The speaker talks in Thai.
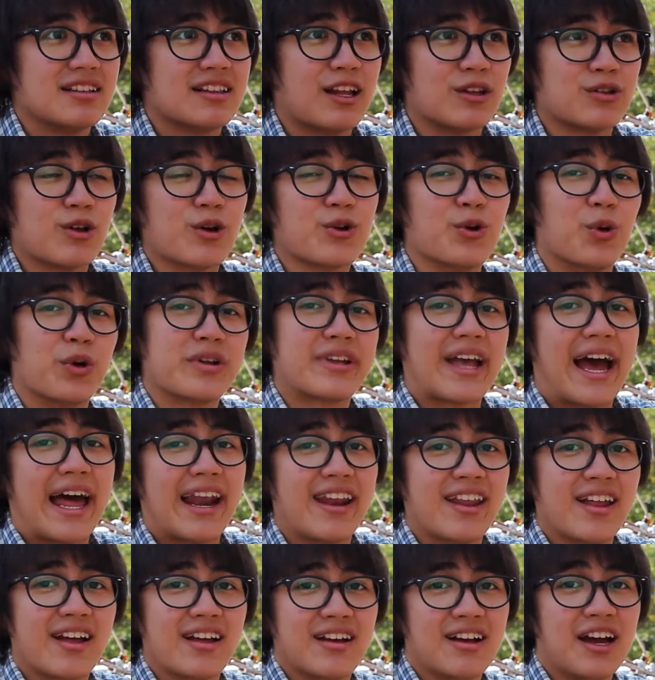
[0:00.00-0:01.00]
เราต้องหยุดการ
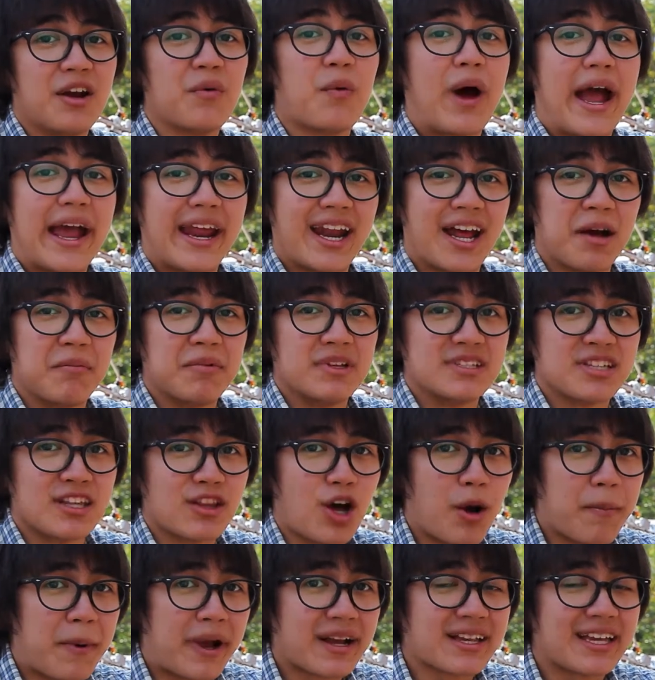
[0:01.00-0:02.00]
เคลื่อนไหวนะครับ หรือ
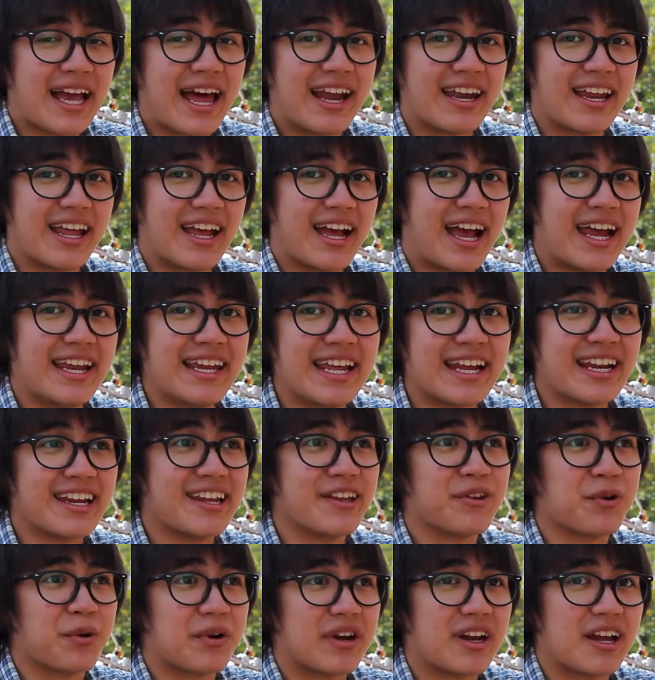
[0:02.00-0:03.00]
stop action เนี่ยให้นิ่ง
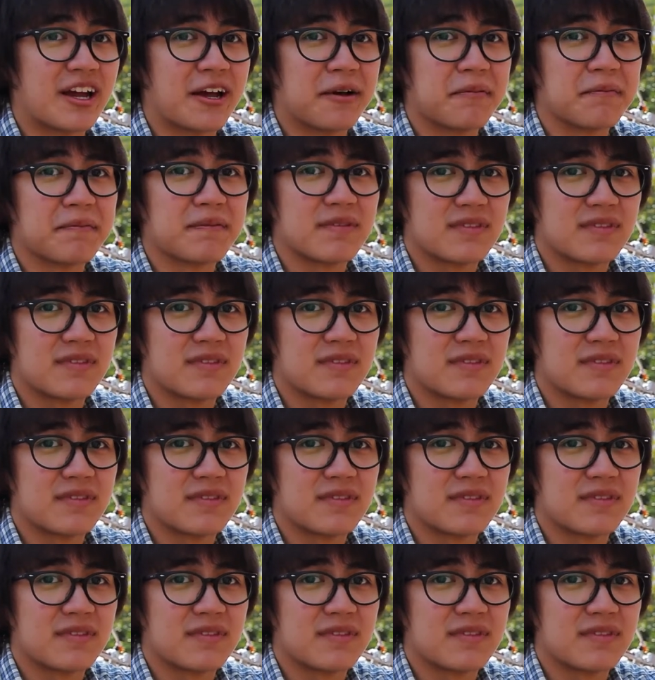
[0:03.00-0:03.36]
ที่สุดนะครับ